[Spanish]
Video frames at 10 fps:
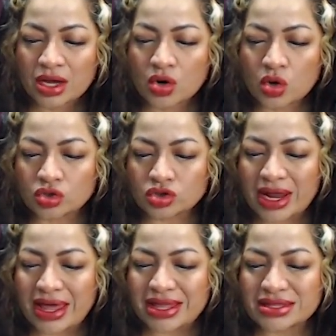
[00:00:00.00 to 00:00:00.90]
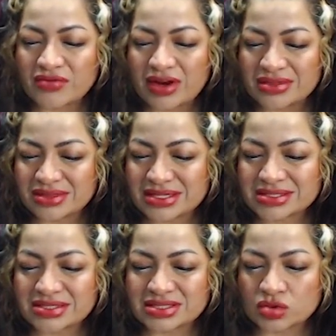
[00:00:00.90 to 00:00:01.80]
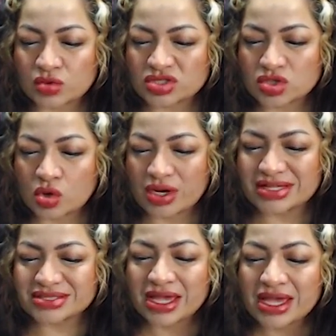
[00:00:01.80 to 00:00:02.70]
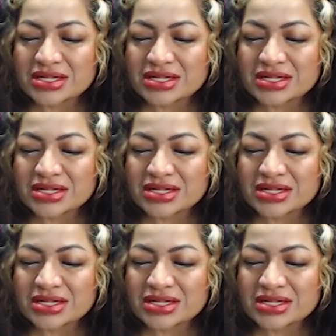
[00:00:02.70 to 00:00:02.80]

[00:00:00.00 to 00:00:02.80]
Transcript: contra diferentes situaciones,